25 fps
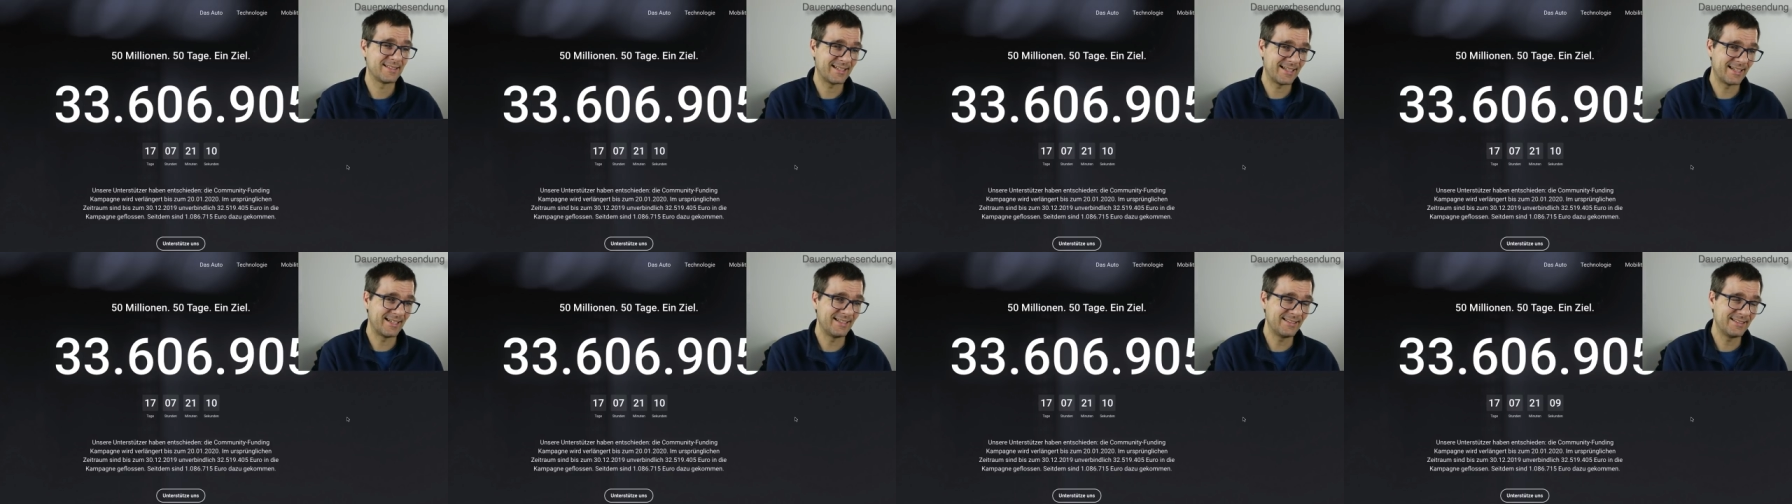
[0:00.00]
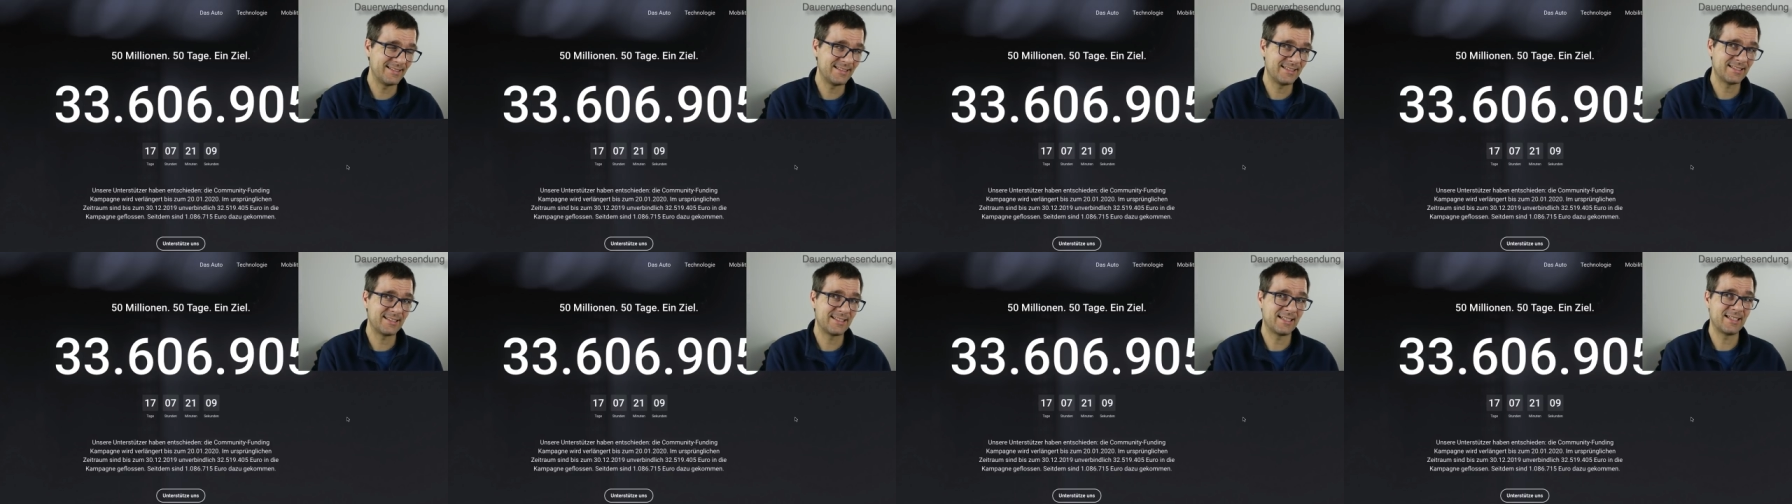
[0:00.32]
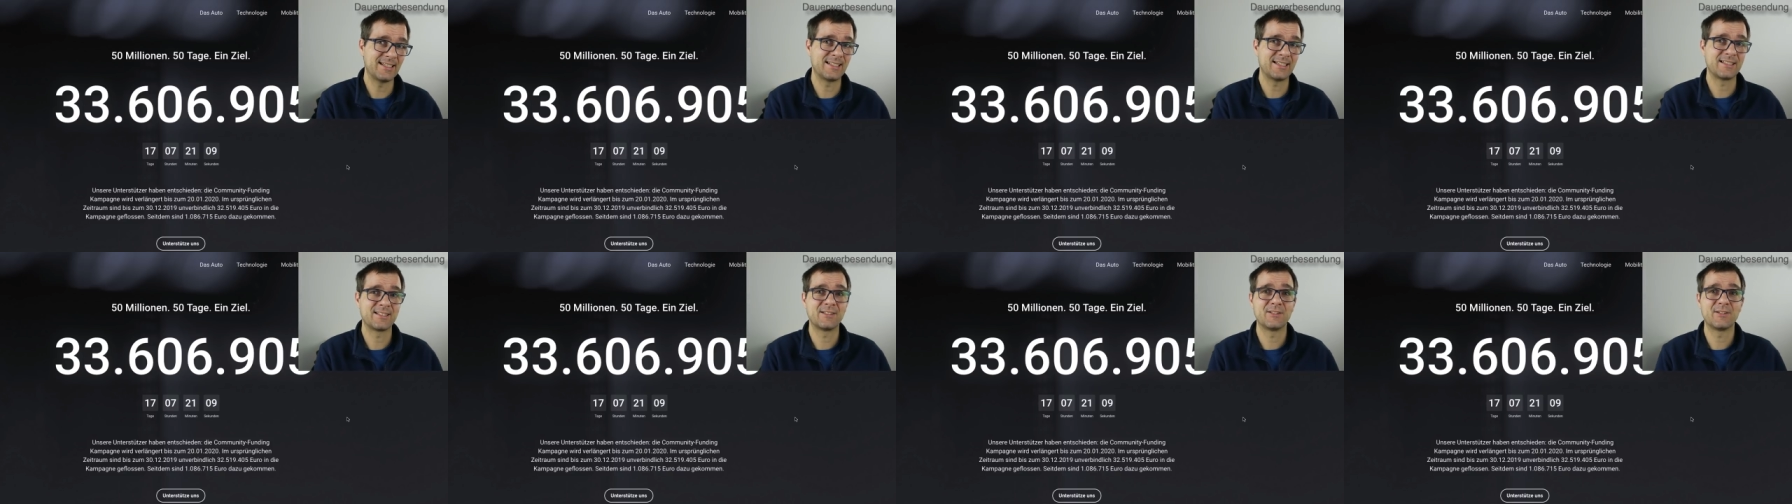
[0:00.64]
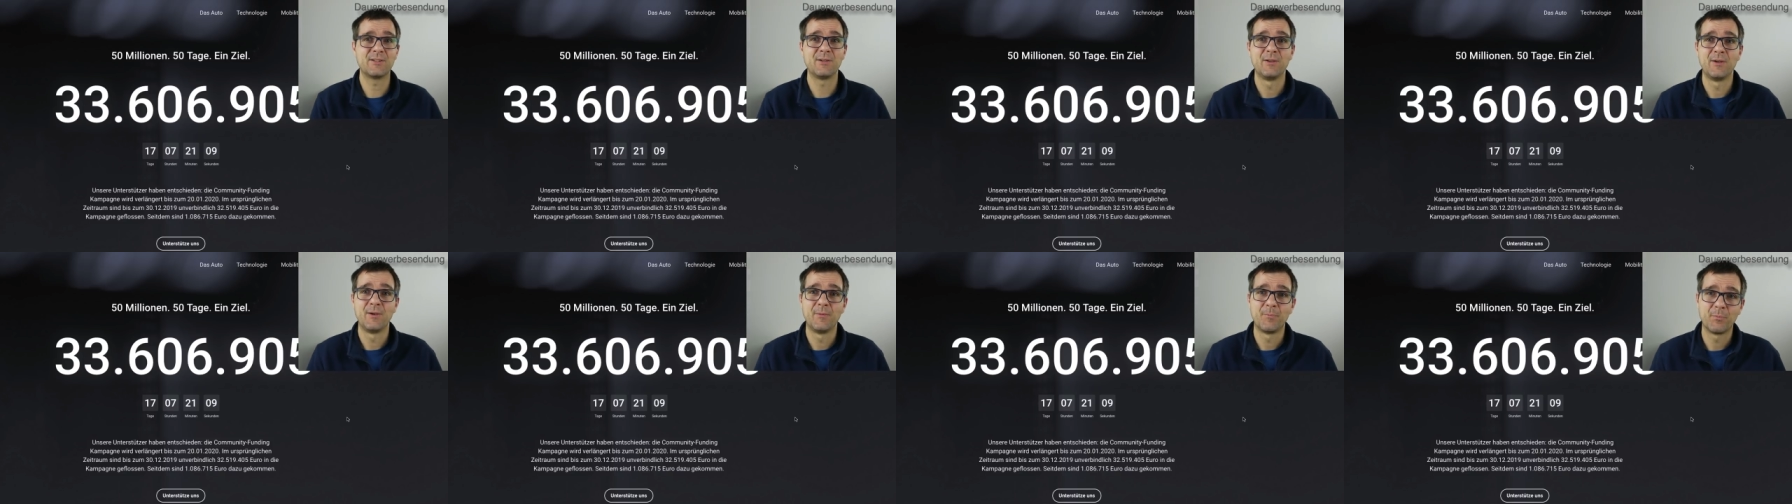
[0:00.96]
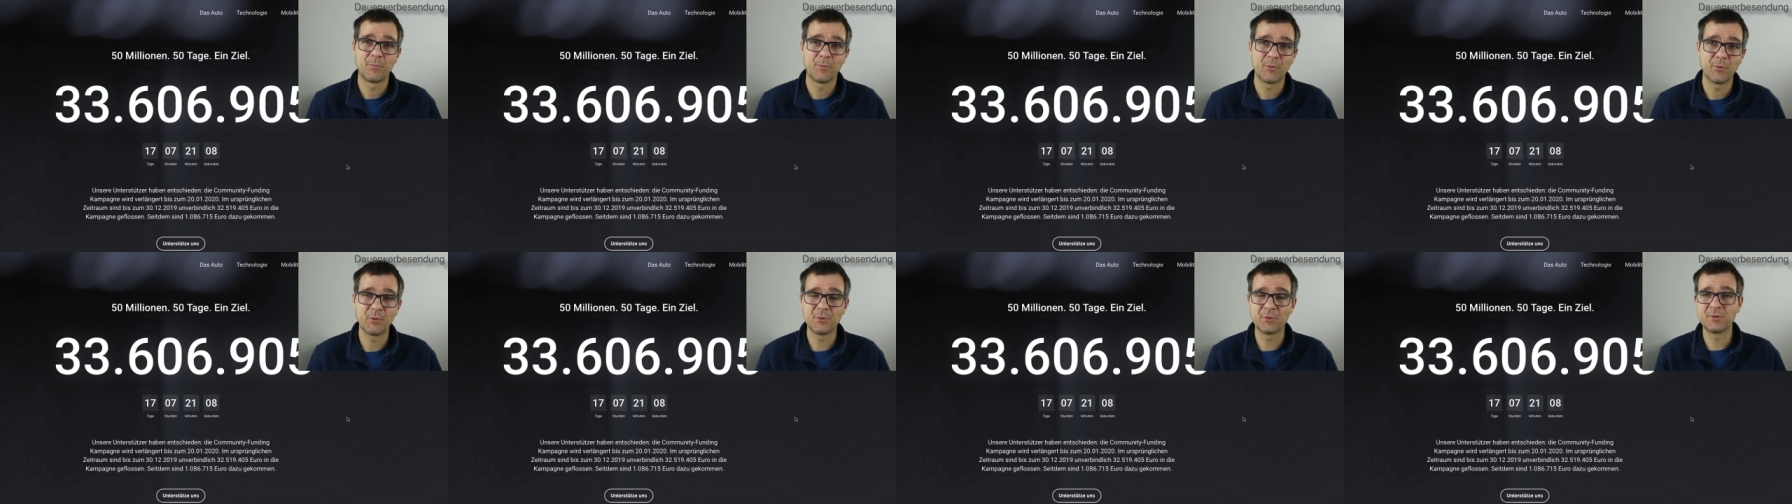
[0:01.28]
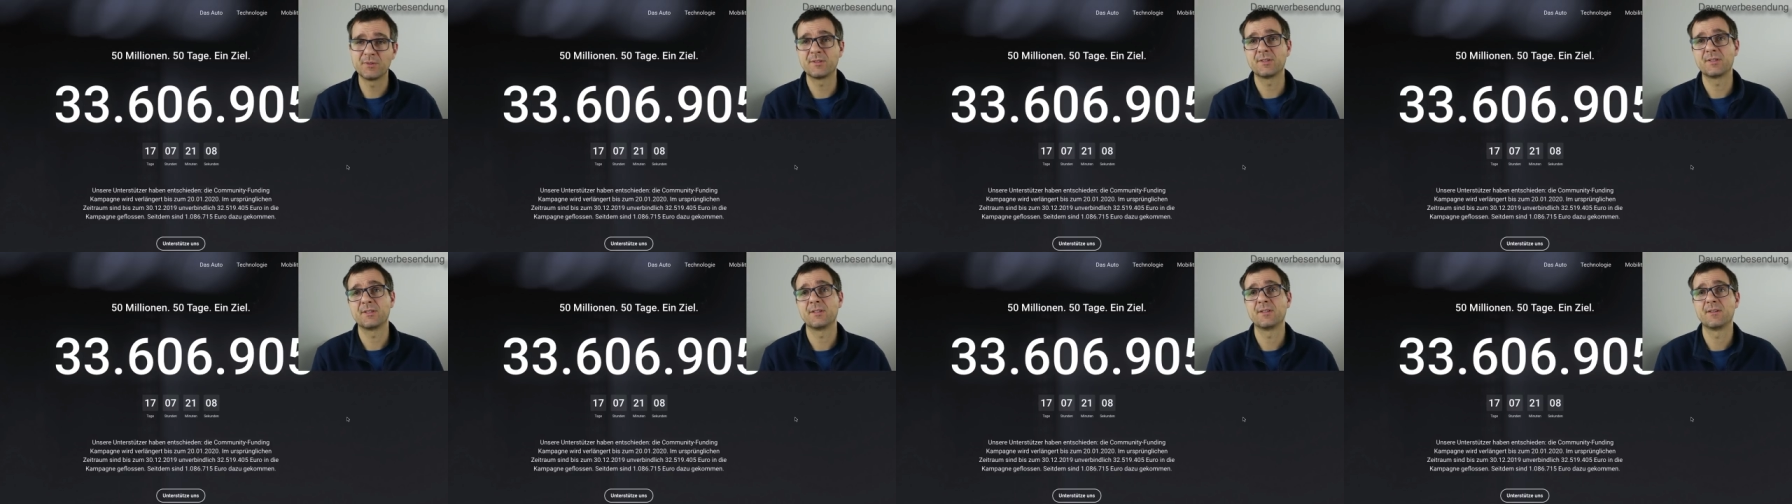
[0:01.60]
30 Tage
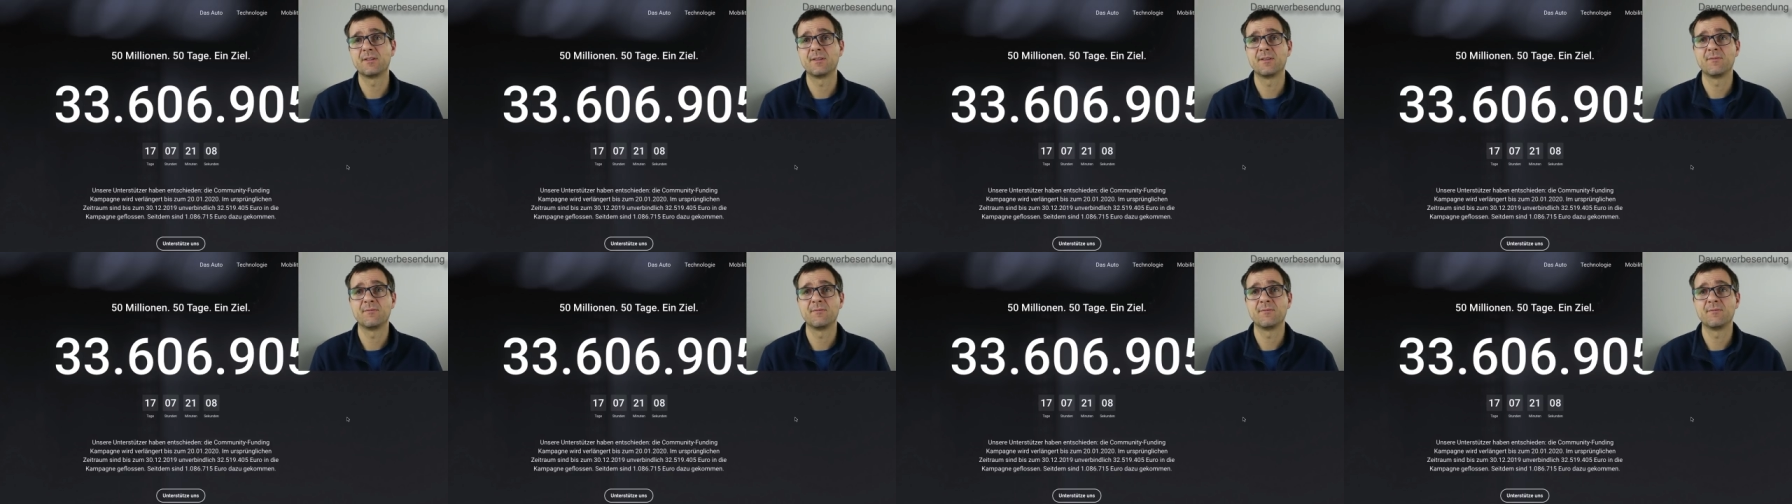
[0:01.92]
und